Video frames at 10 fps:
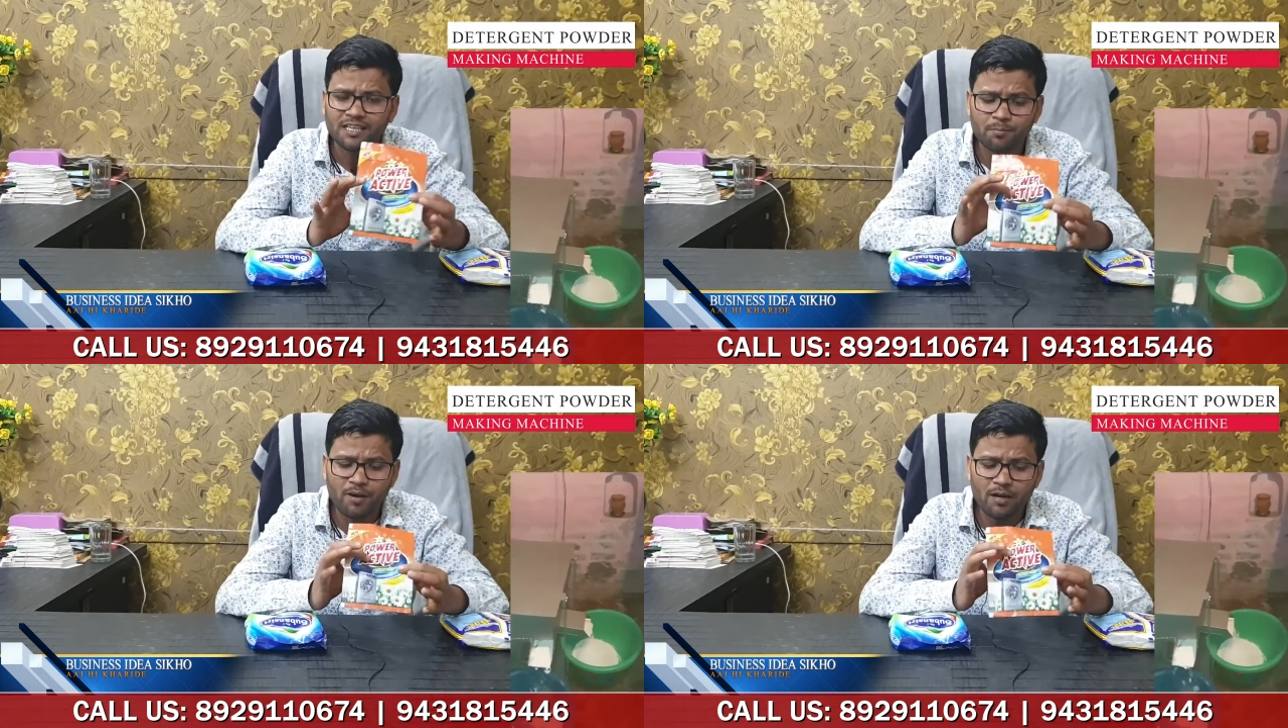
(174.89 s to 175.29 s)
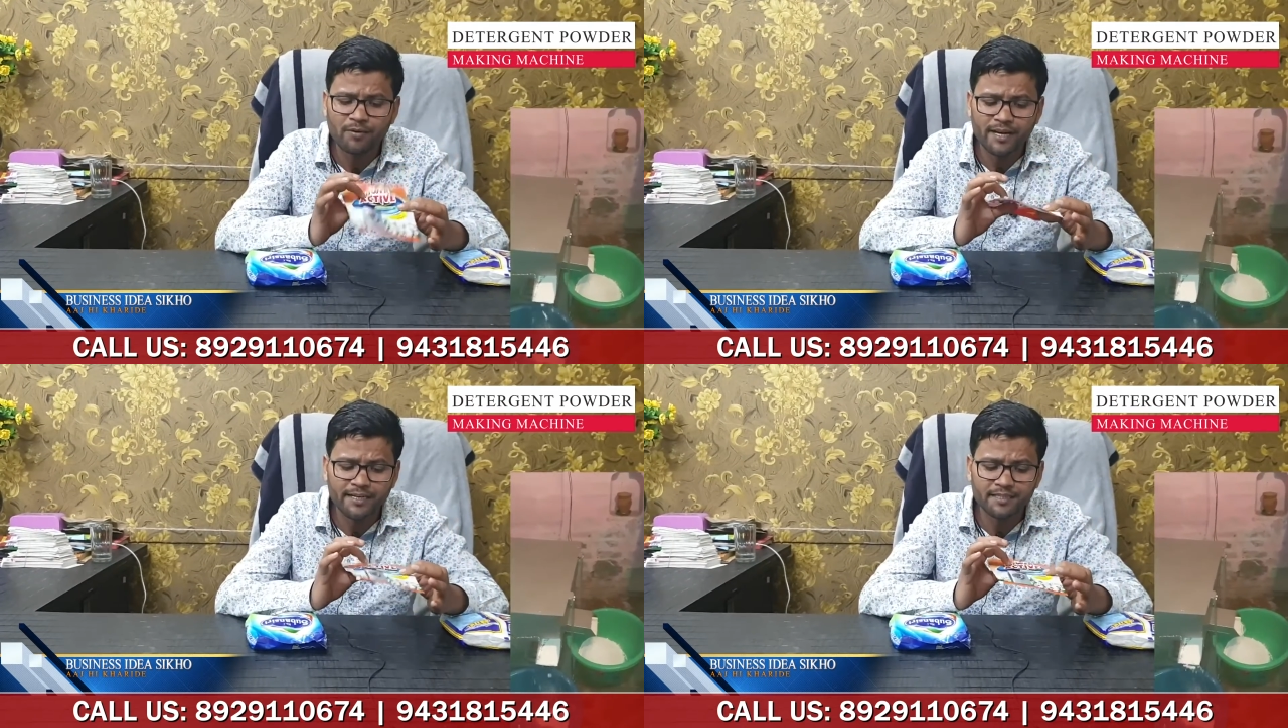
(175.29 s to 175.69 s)
ये
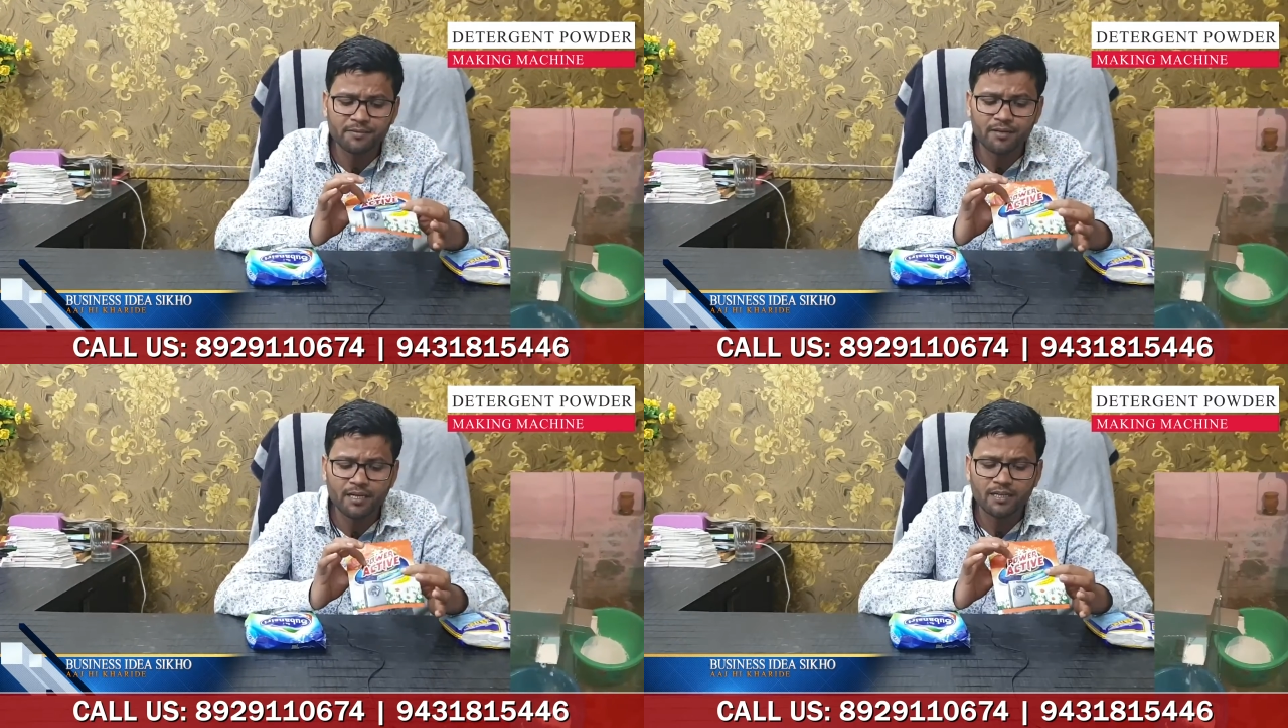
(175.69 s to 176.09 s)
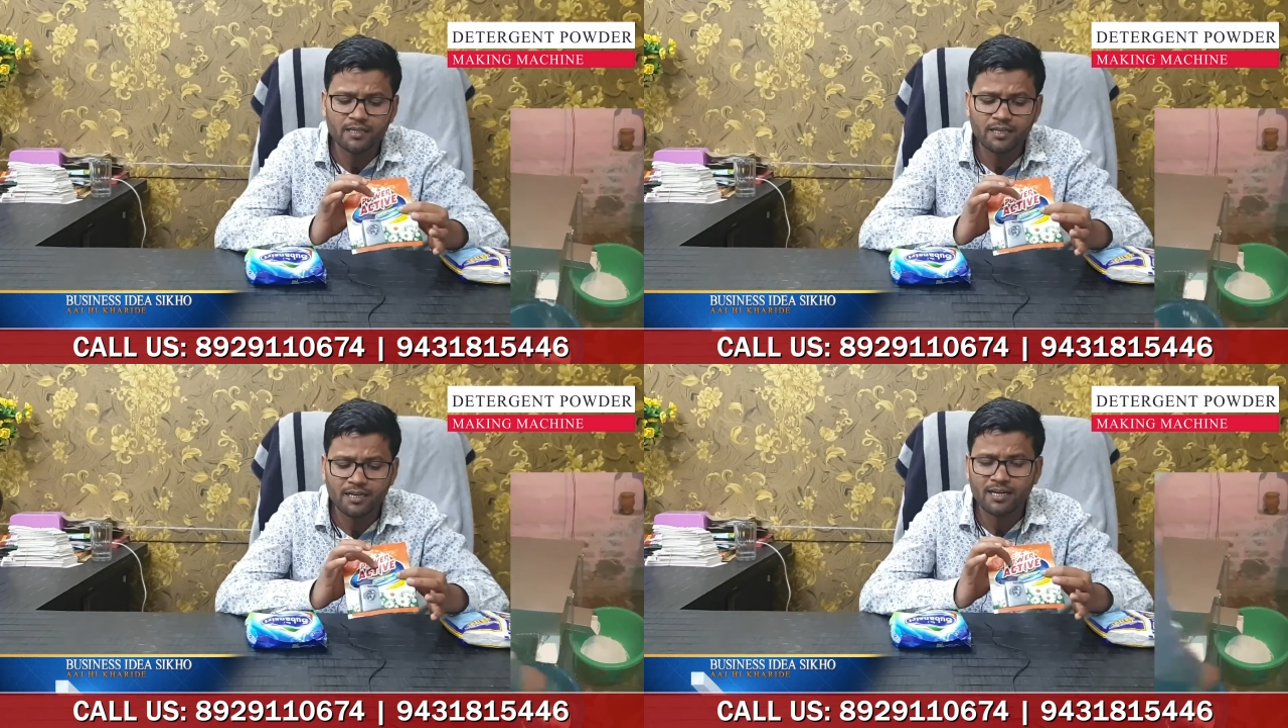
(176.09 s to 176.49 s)
पावर एक्टिव
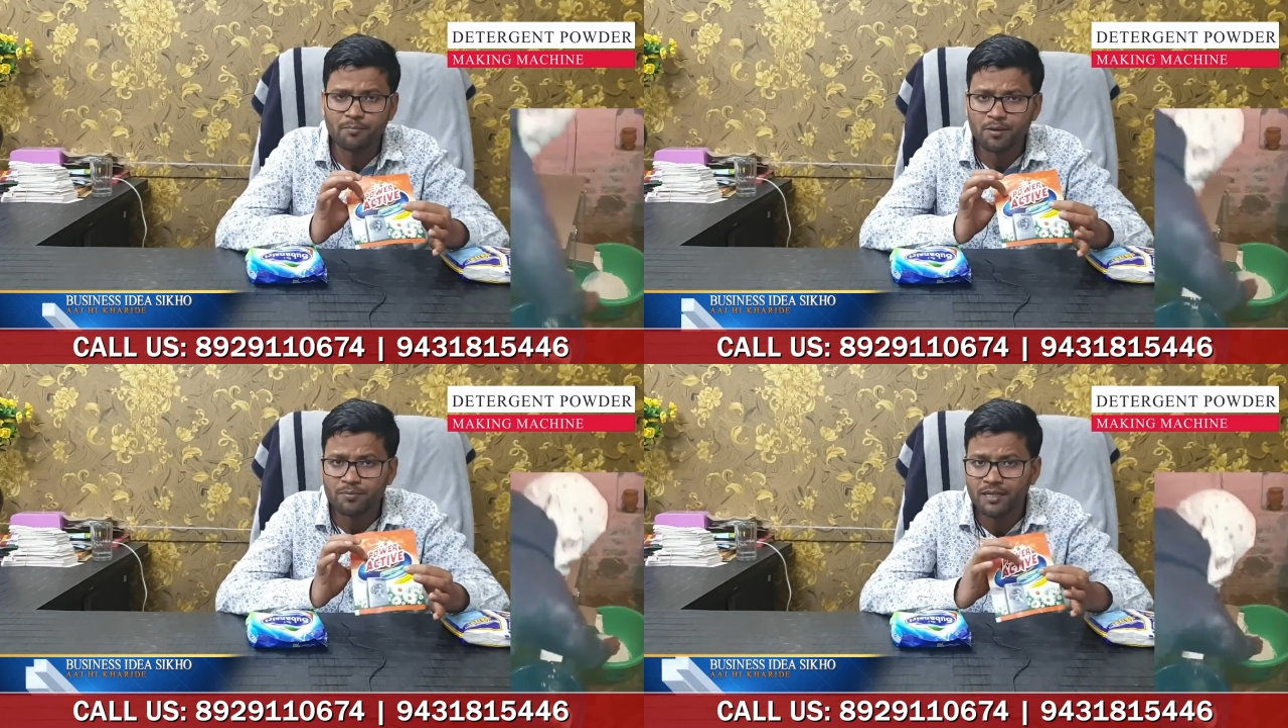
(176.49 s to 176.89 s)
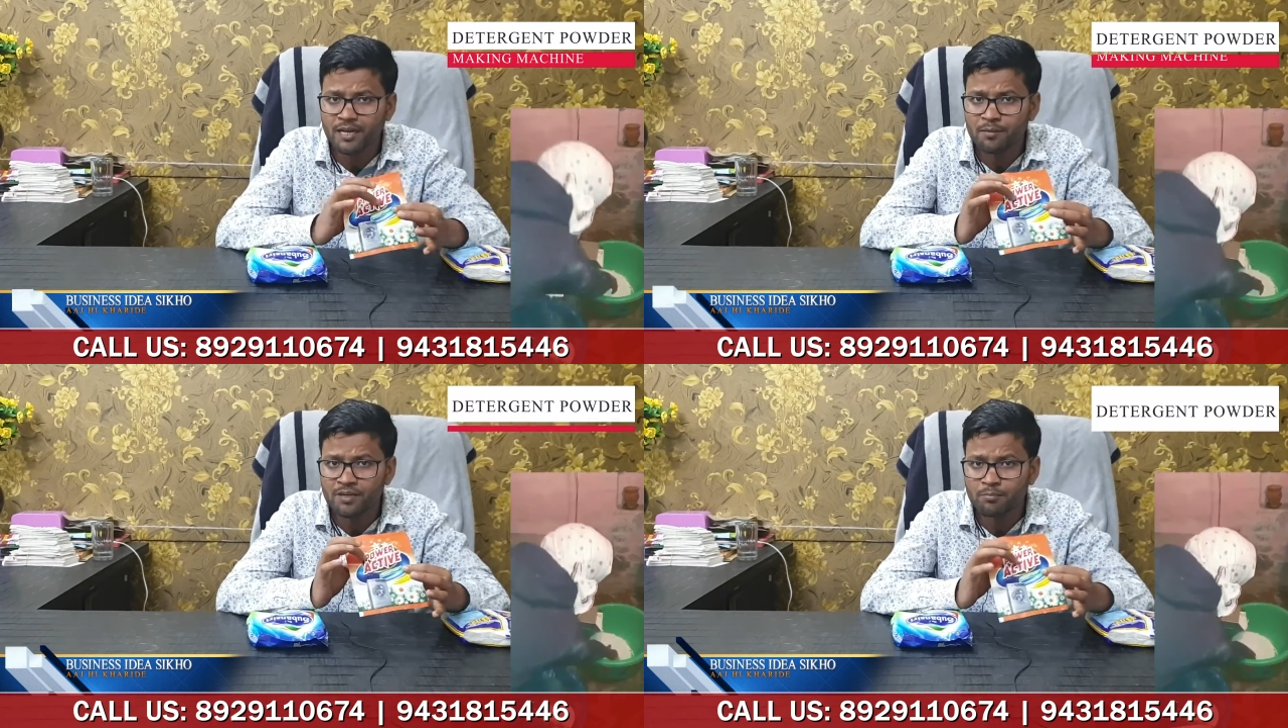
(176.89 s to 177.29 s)
है अगर आप अपने
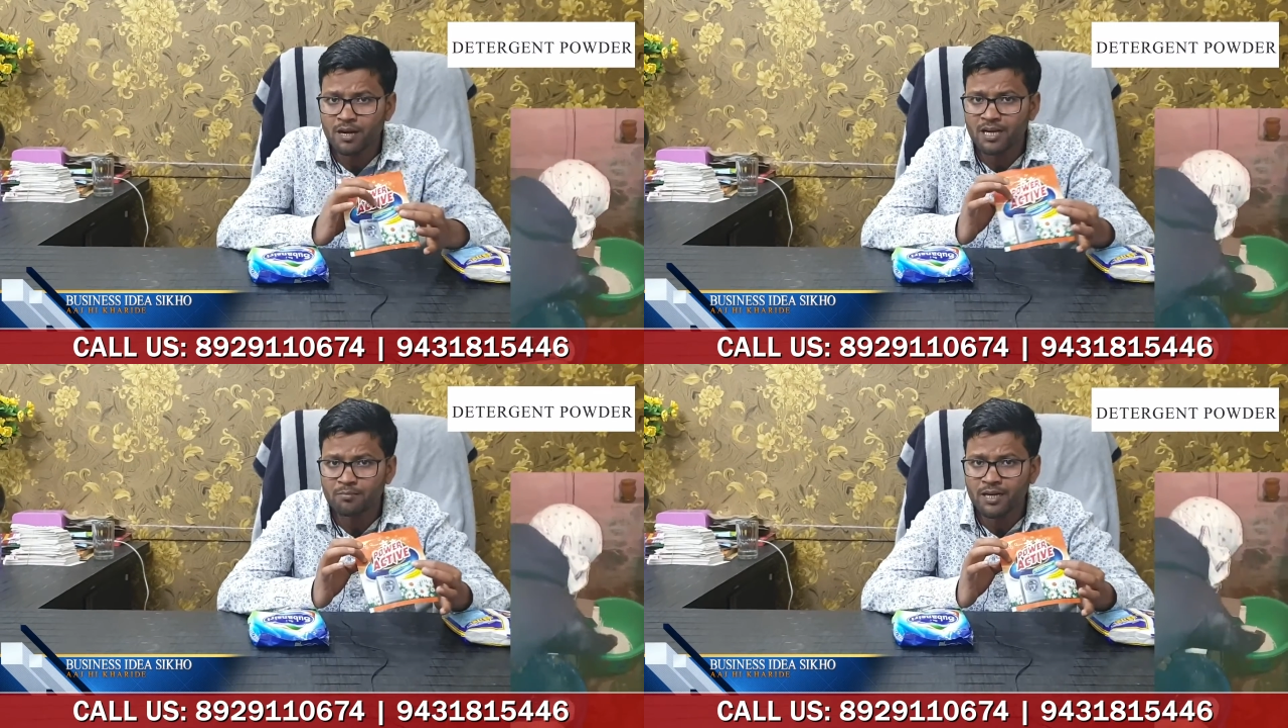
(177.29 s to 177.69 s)
नाम का ब्रांड